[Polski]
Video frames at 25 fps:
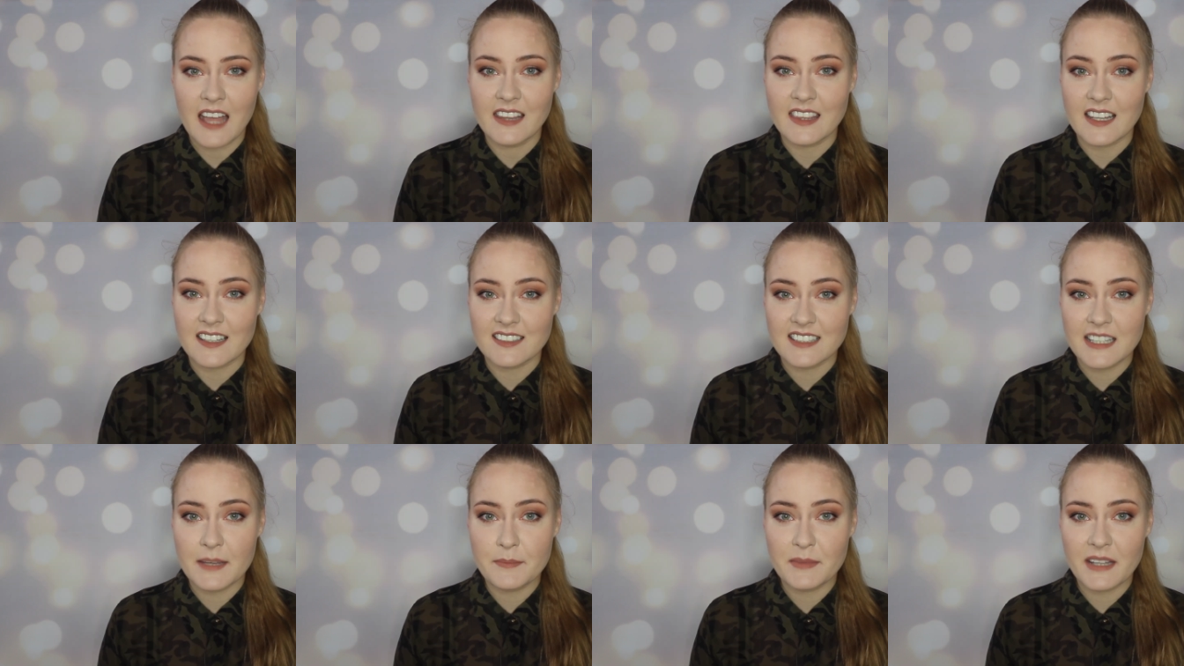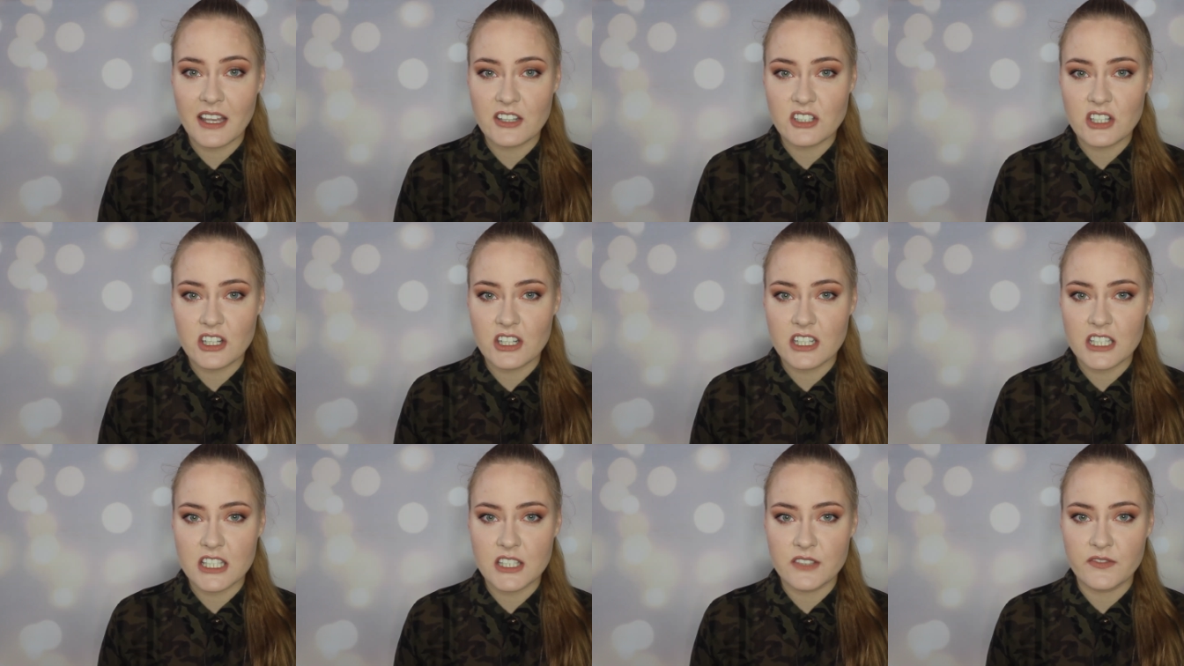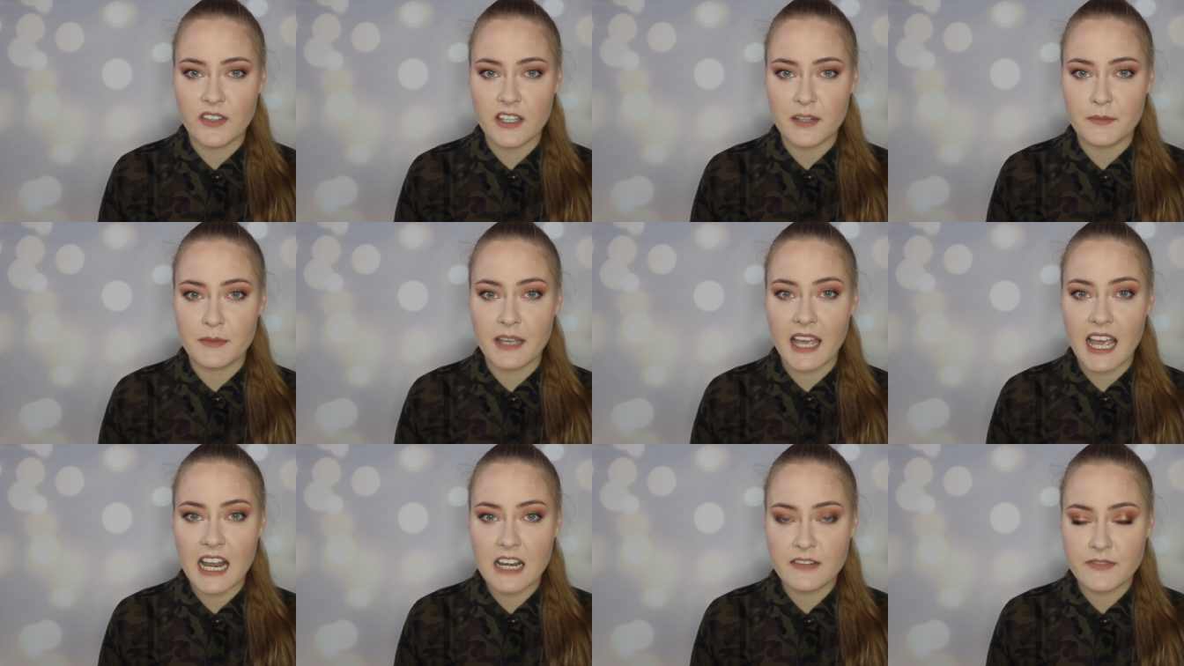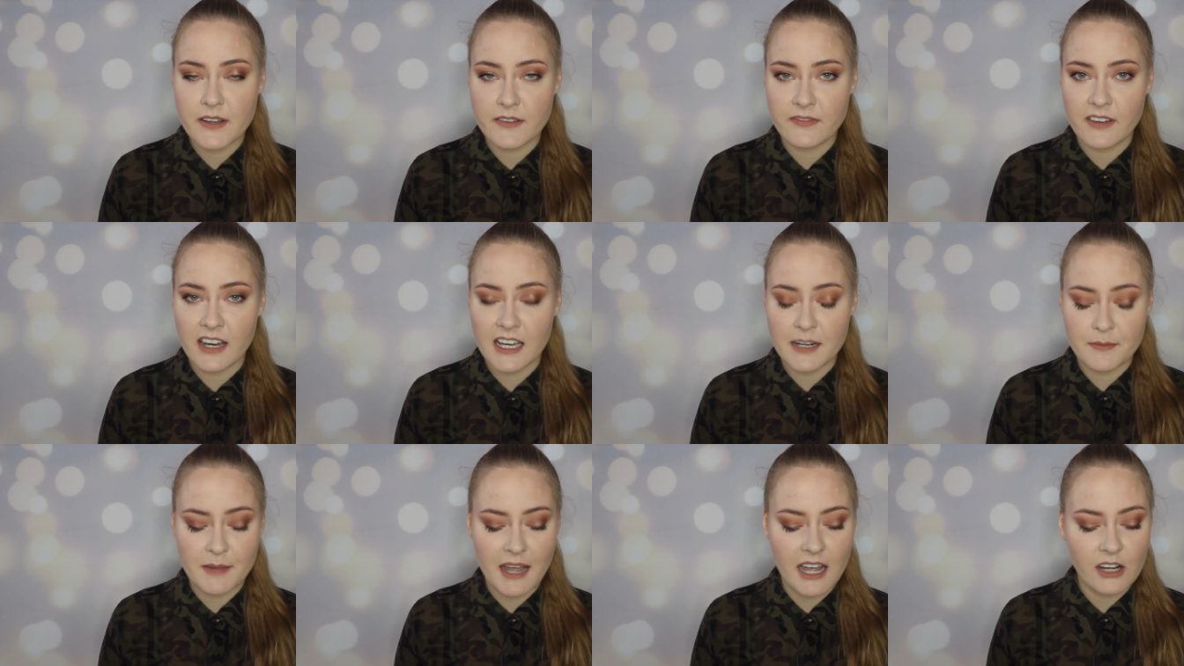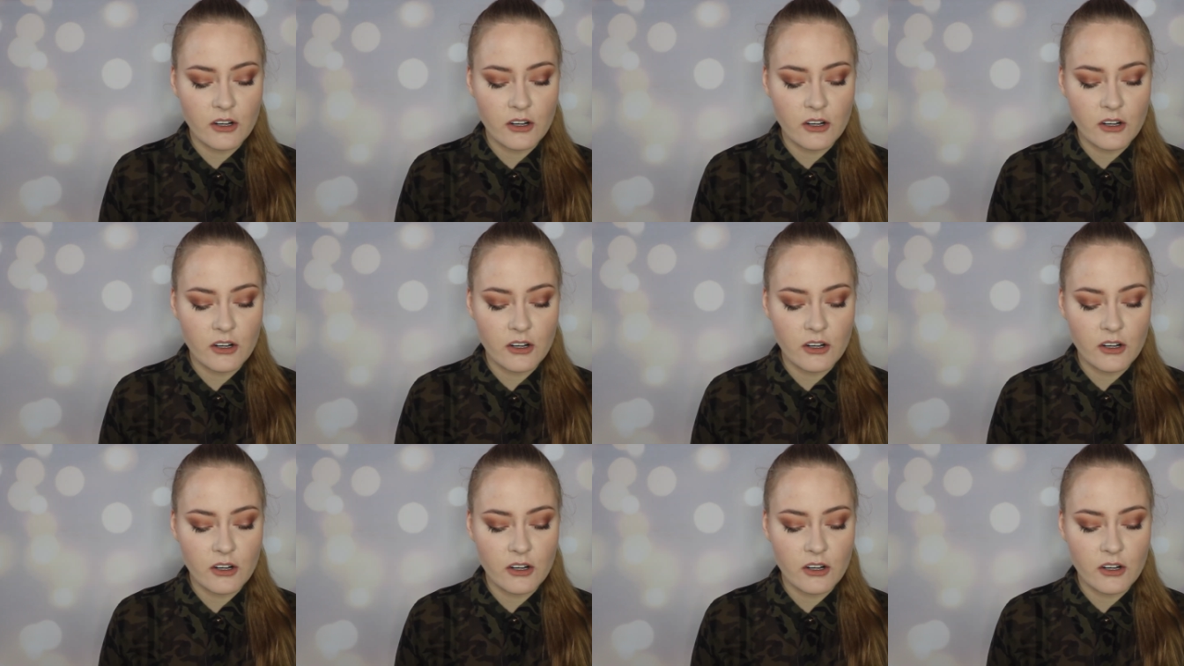Następna rzecz jest z firmy Alpha Farm,